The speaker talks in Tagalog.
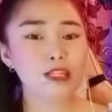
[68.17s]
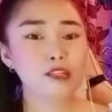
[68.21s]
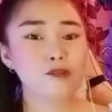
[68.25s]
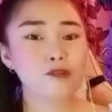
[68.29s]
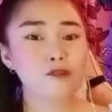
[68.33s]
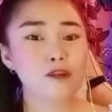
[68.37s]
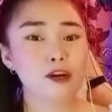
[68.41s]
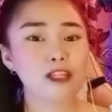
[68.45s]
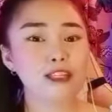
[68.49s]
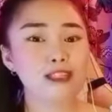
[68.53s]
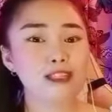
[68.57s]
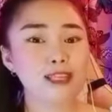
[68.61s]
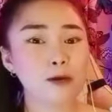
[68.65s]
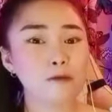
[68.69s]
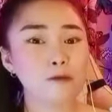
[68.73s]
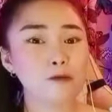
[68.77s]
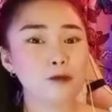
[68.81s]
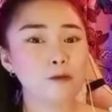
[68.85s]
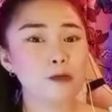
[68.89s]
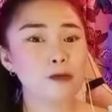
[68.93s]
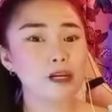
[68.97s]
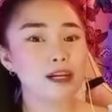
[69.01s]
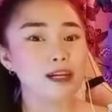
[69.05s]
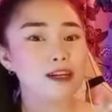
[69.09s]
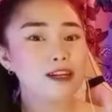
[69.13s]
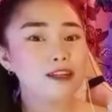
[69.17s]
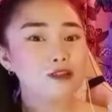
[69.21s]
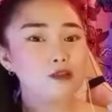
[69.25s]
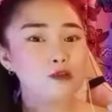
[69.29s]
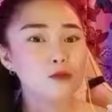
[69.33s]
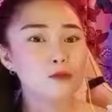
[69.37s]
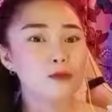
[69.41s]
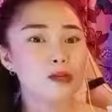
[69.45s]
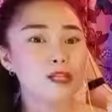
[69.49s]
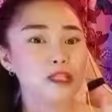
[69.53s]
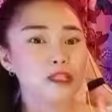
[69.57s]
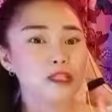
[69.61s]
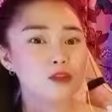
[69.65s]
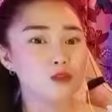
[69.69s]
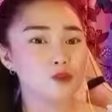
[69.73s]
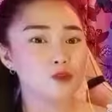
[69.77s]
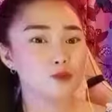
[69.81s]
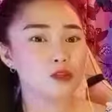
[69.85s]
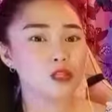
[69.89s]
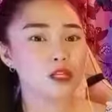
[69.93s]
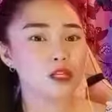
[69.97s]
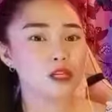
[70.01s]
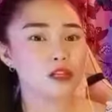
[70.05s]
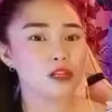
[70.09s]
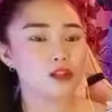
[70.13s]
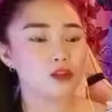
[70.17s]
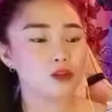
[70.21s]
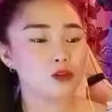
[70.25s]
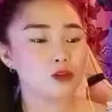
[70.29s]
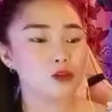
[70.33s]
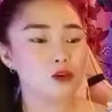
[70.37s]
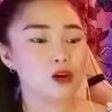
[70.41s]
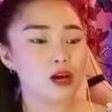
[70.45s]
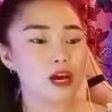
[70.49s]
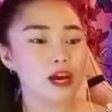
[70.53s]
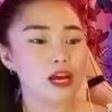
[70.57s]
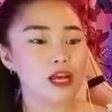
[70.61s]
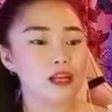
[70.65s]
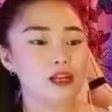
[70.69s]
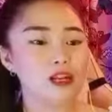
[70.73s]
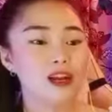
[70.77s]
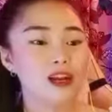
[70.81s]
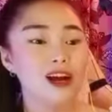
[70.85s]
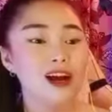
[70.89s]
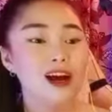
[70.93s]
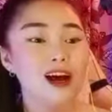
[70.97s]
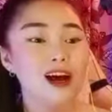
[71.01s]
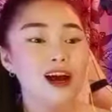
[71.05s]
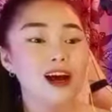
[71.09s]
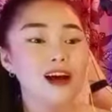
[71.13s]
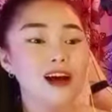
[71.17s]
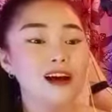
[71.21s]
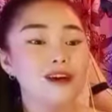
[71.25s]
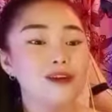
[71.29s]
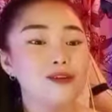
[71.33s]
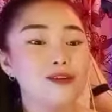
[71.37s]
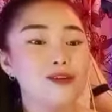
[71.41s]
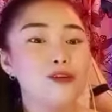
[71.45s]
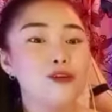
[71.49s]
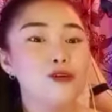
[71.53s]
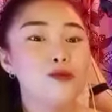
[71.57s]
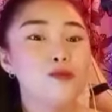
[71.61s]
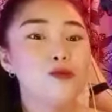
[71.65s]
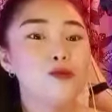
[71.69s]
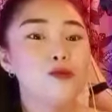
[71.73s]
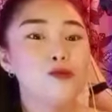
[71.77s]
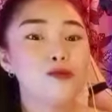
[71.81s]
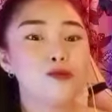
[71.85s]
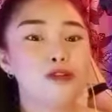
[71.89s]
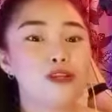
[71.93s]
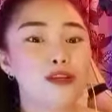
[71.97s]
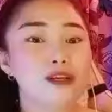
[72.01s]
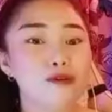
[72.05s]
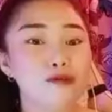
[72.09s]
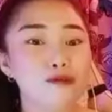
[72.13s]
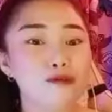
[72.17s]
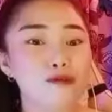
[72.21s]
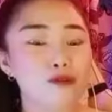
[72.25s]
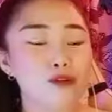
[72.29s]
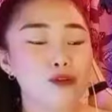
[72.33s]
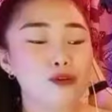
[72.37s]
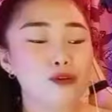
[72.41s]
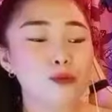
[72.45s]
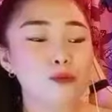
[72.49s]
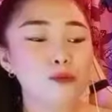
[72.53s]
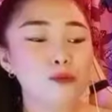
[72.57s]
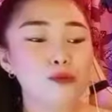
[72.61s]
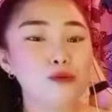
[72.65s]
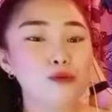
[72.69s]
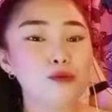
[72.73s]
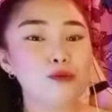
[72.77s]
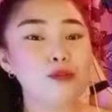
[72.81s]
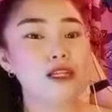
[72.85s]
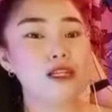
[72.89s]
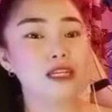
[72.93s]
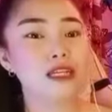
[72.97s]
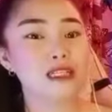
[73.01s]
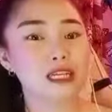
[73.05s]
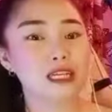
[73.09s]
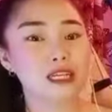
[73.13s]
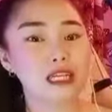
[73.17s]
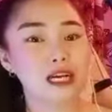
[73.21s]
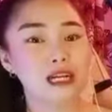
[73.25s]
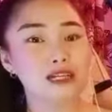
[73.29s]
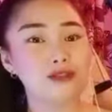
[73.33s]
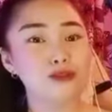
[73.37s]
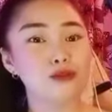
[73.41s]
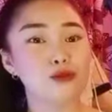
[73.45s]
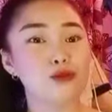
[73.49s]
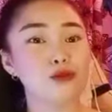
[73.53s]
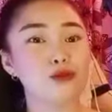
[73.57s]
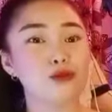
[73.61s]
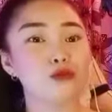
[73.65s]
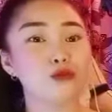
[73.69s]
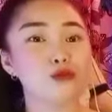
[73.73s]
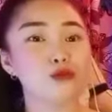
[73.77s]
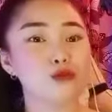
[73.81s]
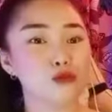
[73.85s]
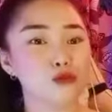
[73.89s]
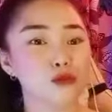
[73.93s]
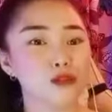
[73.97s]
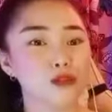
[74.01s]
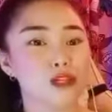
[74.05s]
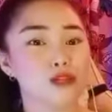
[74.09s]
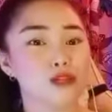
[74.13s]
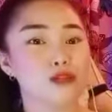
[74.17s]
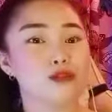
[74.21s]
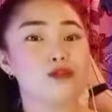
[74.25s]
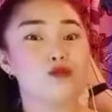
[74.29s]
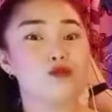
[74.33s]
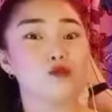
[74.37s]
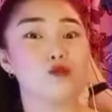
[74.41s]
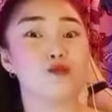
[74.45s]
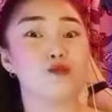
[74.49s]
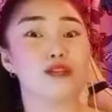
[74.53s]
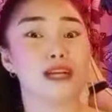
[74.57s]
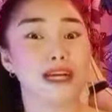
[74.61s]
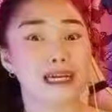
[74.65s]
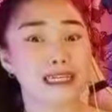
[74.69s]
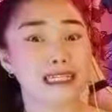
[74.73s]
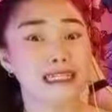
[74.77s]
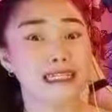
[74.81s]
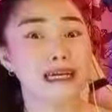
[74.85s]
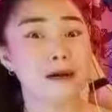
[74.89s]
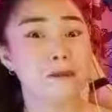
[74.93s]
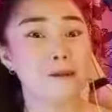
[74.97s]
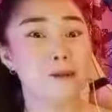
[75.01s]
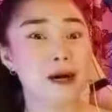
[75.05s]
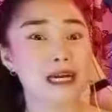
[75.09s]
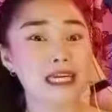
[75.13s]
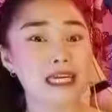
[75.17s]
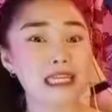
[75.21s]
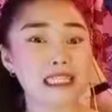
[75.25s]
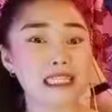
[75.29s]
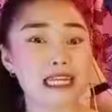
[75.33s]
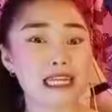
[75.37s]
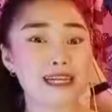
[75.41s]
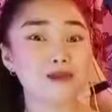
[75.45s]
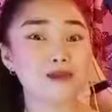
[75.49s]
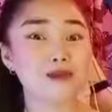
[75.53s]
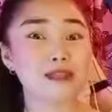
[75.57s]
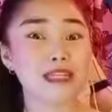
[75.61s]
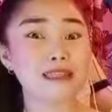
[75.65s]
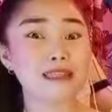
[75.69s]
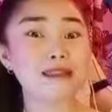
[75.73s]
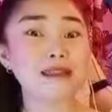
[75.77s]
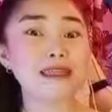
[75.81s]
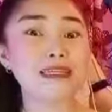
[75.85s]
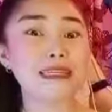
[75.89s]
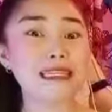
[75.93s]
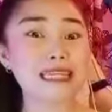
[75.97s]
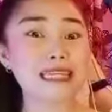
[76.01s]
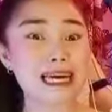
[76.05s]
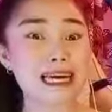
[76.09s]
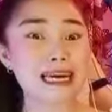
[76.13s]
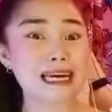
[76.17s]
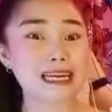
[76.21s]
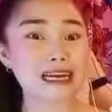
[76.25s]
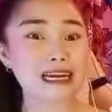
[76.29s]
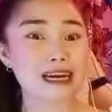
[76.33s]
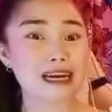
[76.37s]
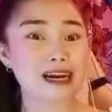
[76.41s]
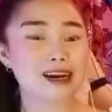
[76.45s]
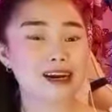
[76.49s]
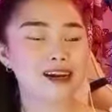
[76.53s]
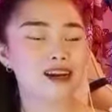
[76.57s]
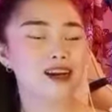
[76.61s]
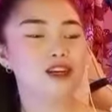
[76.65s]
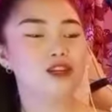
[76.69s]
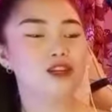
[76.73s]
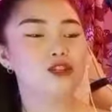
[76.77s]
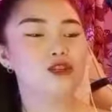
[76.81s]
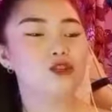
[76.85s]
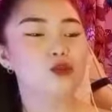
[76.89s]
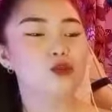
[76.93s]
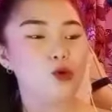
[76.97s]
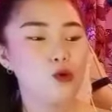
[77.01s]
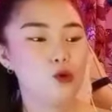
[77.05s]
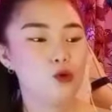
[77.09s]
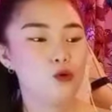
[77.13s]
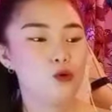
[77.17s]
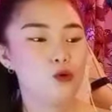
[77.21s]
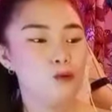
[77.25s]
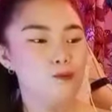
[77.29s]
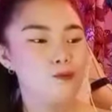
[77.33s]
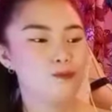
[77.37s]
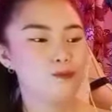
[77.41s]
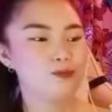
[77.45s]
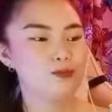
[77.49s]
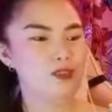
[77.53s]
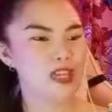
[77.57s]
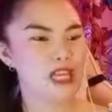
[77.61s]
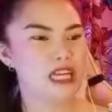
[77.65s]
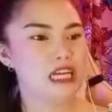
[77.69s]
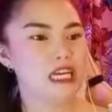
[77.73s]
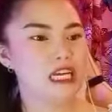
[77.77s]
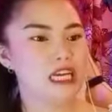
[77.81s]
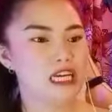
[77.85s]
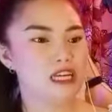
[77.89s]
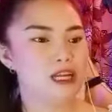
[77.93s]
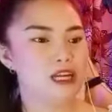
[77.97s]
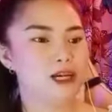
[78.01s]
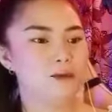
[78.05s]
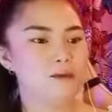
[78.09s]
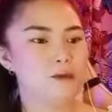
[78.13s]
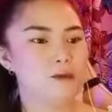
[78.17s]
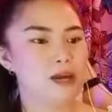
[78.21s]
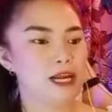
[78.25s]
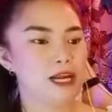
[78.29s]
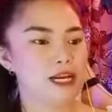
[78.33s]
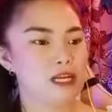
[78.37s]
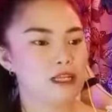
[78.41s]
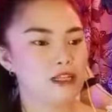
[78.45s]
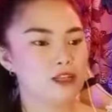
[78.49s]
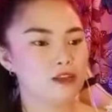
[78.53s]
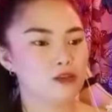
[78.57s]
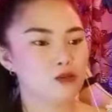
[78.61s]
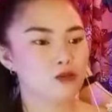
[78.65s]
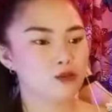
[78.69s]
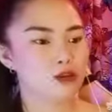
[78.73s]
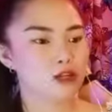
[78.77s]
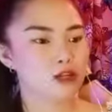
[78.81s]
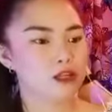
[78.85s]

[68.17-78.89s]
first time ko marinig tong bastusan na to and yung music, yung music niya guys, yung tugtog, yung track niya, para tayong nasa gera. So, play natin to ulit,